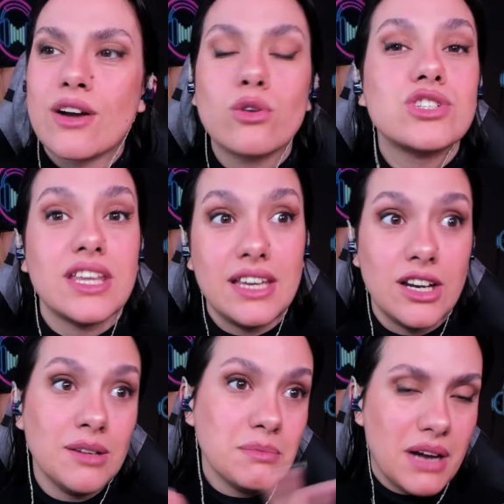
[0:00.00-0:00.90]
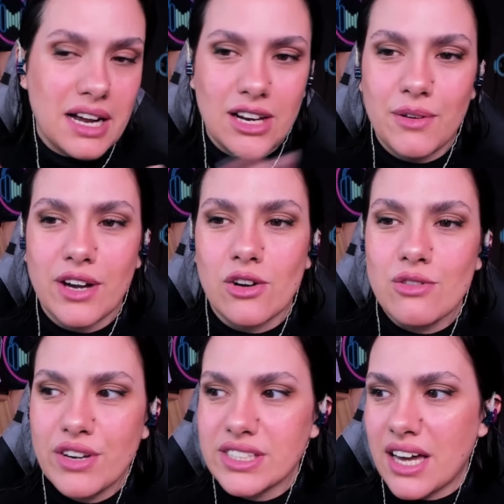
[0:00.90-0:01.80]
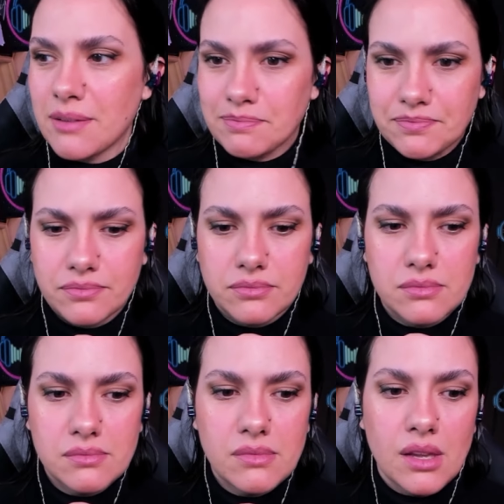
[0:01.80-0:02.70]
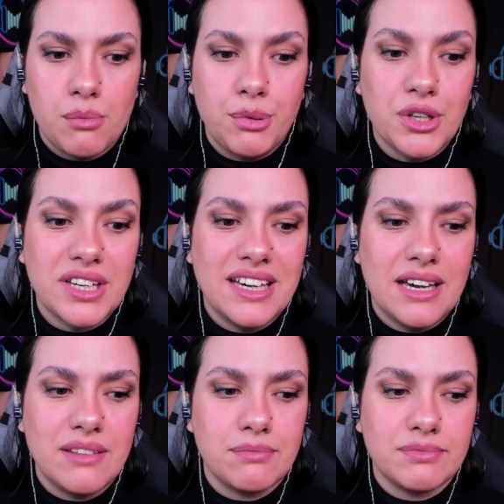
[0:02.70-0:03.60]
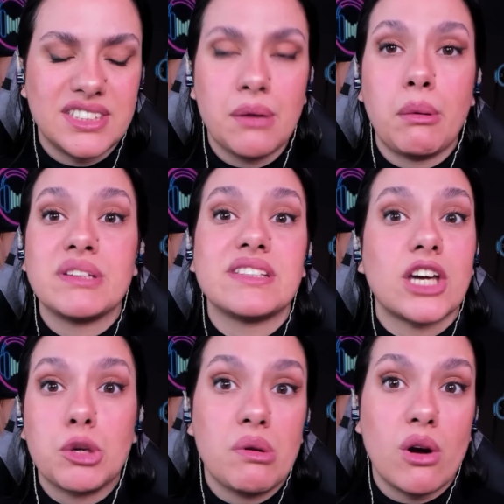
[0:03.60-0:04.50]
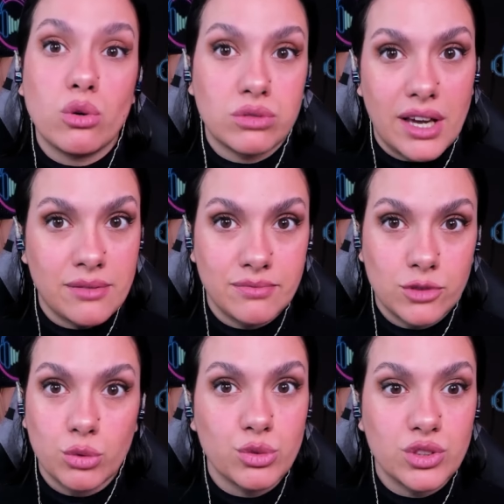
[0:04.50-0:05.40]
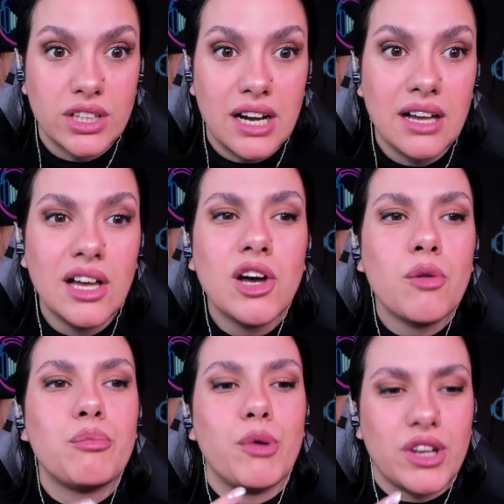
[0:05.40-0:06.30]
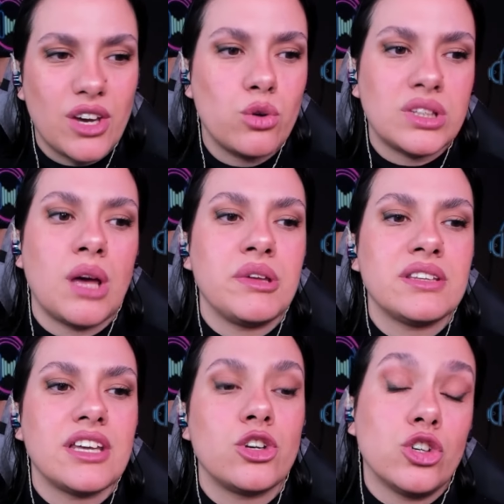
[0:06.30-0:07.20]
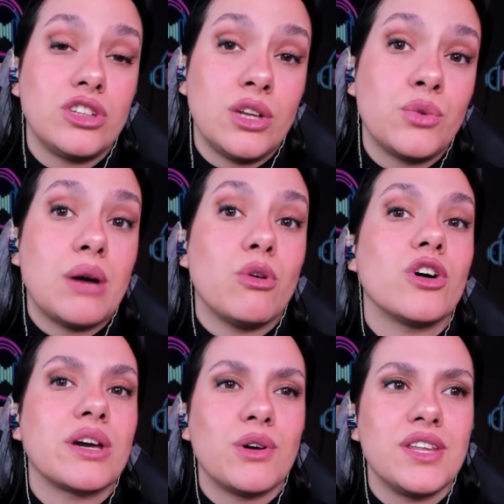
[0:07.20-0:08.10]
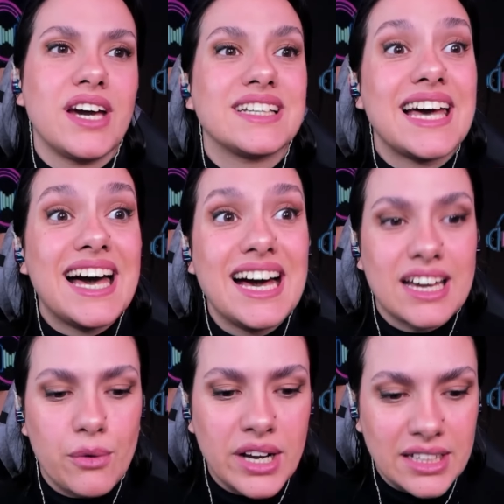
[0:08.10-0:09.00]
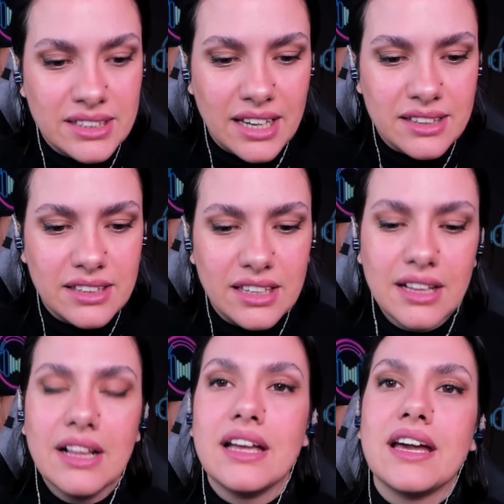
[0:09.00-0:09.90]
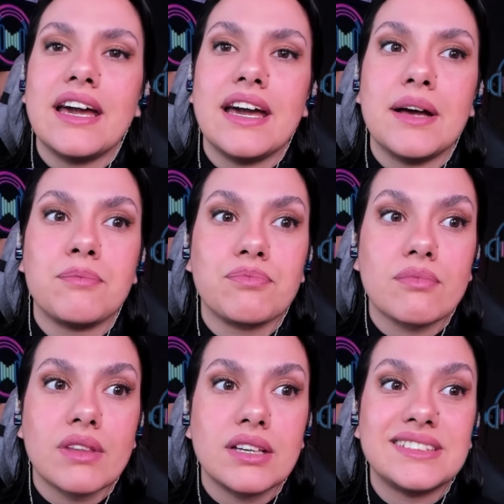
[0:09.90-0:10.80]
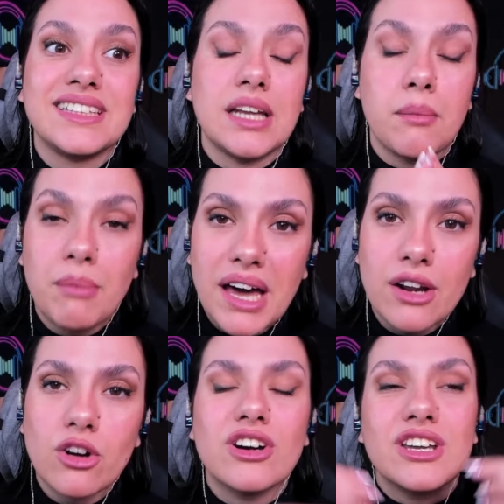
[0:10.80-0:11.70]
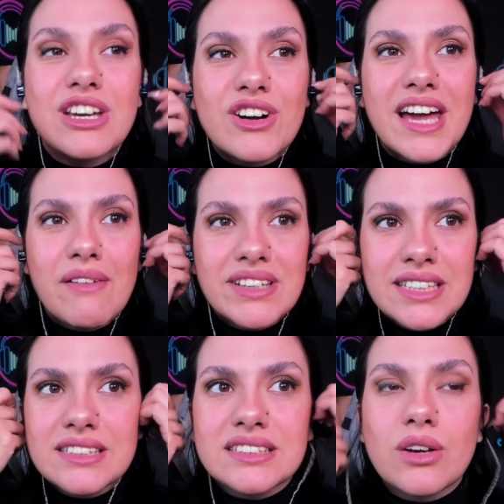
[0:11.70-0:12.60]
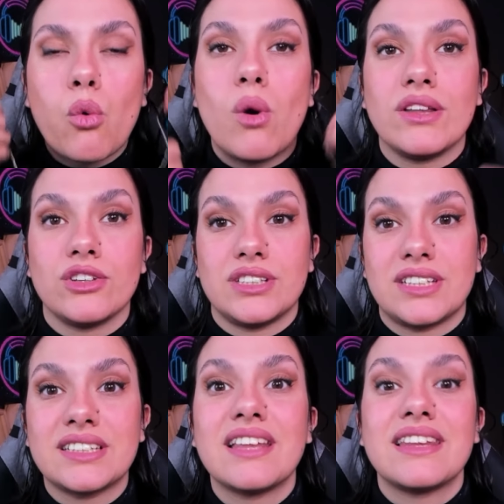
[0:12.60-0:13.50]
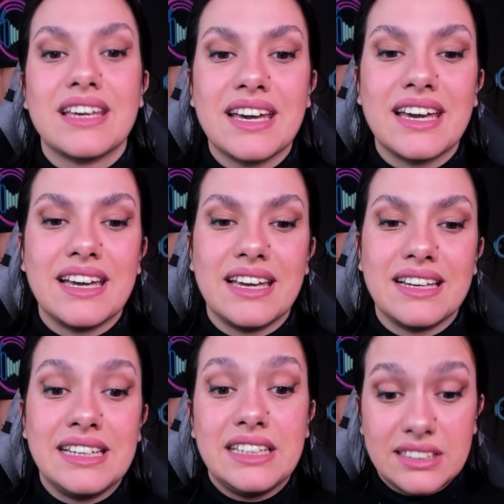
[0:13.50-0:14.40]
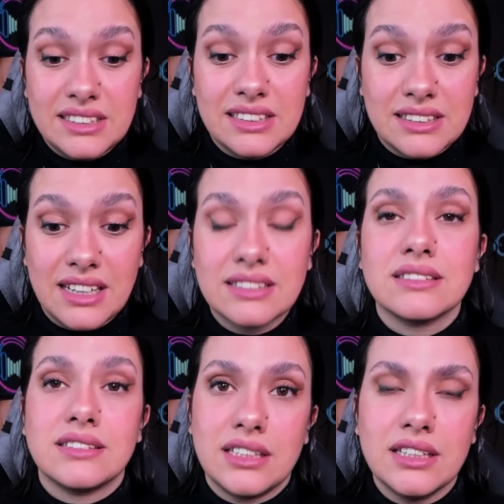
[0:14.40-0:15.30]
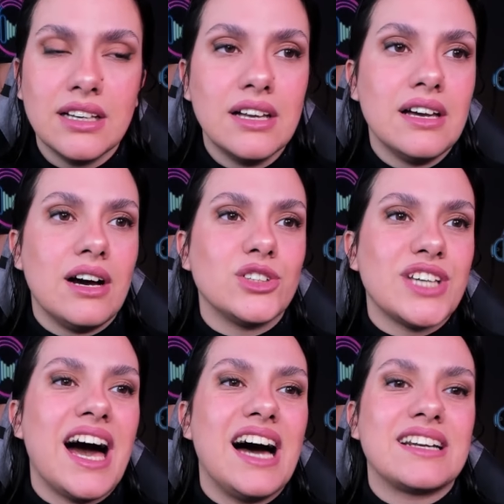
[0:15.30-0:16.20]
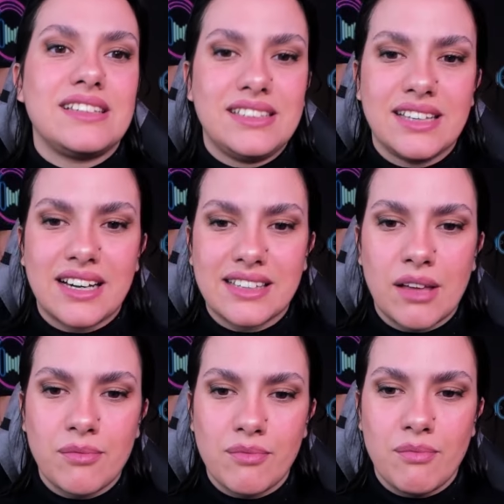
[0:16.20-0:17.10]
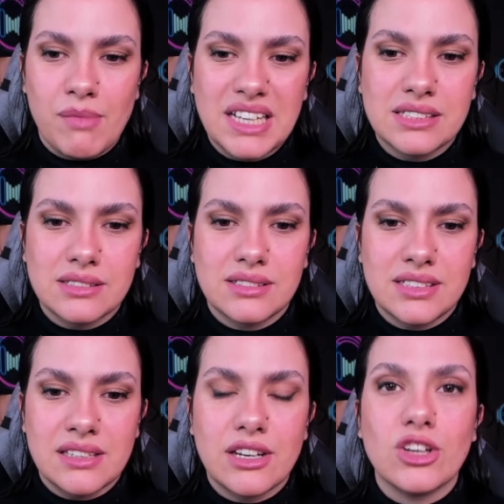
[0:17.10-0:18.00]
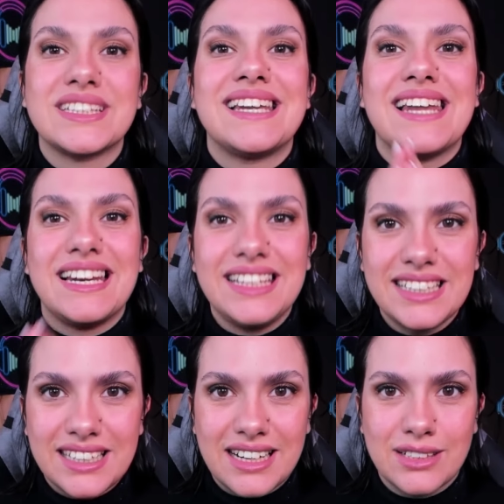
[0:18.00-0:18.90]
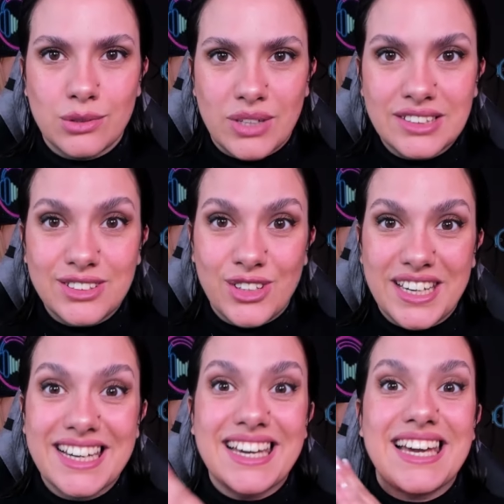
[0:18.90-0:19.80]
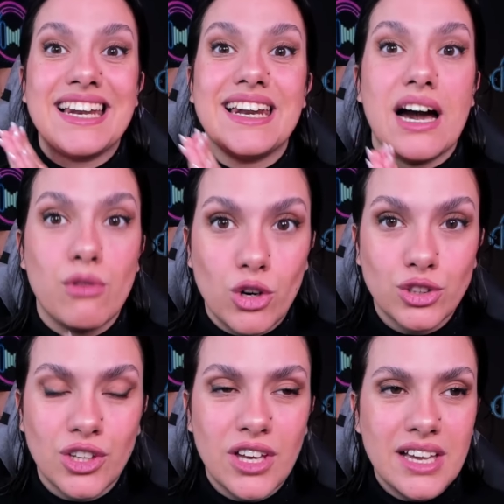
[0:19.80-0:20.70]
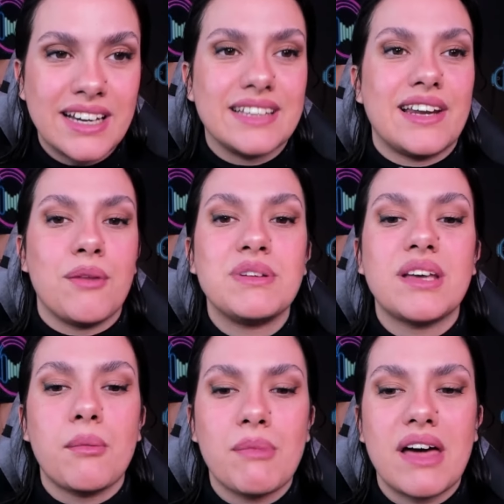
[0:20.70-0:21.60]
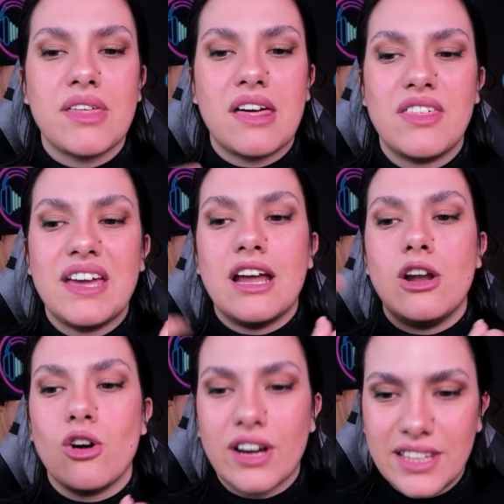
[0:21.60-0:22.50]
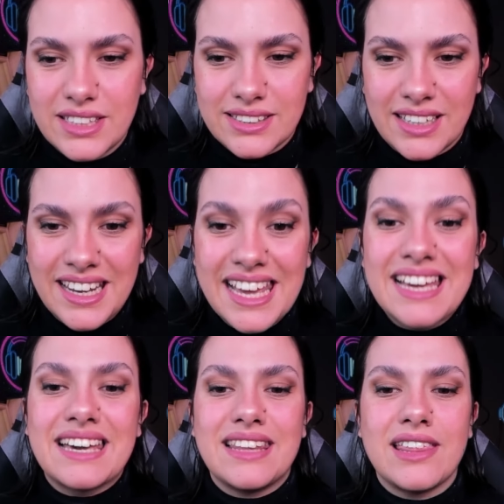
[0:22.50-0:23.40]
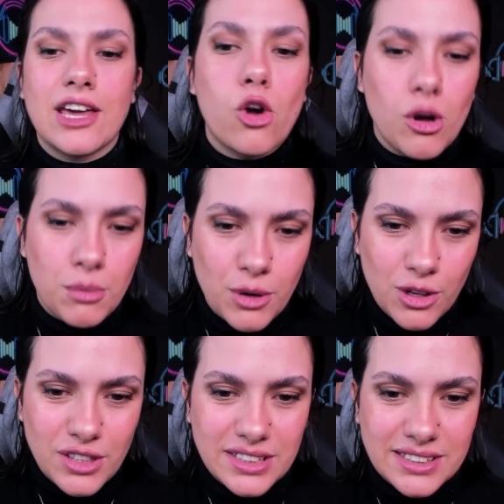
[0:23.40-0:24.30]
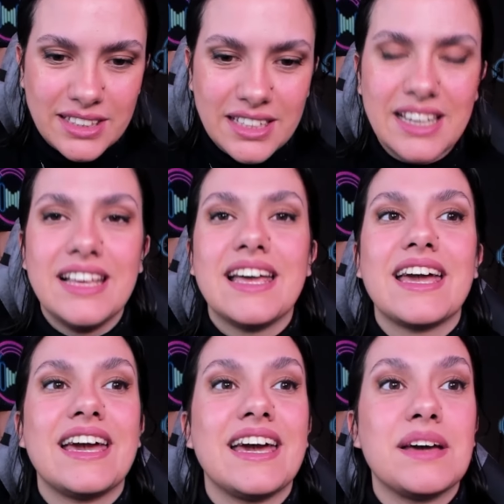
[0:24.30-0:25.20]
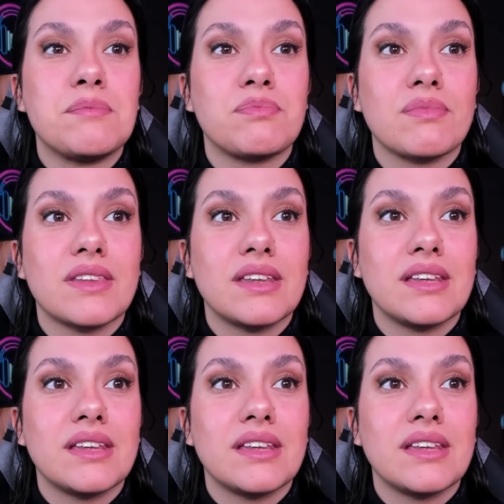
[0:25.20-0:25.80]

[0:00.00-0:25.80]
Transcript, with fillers: escuché Dylan, acá lo voy a confesar, porque siempre pensé que no me iba a gustar su música, porque justamente no tiene una voz que vos digas, ah, qué buen cantante. Em, sin embargo, creo que a veces cuando se trata de liricistas, ¿sí? o sea, artistas que están más centrados en la lírica de sus canciones que en la voz, que transmiten más desde lo que dicen que desde cómo lo dicen. Em,